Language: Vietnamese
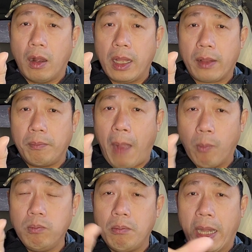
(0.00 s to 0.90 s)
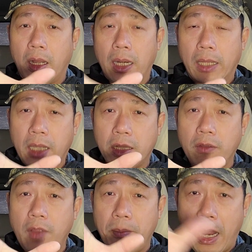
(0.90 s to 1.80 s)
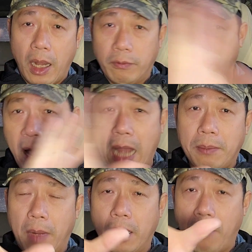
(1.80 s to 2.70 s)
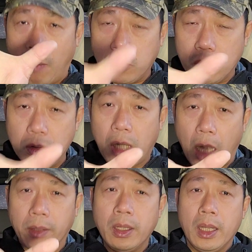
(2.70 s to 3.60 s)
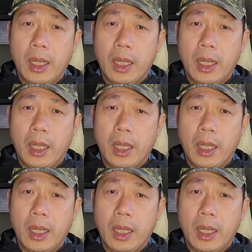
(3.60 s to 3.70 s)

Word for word: gọi là mỏng mà nó là cái tivi màn hình flat mà nó mỏng xuống thôi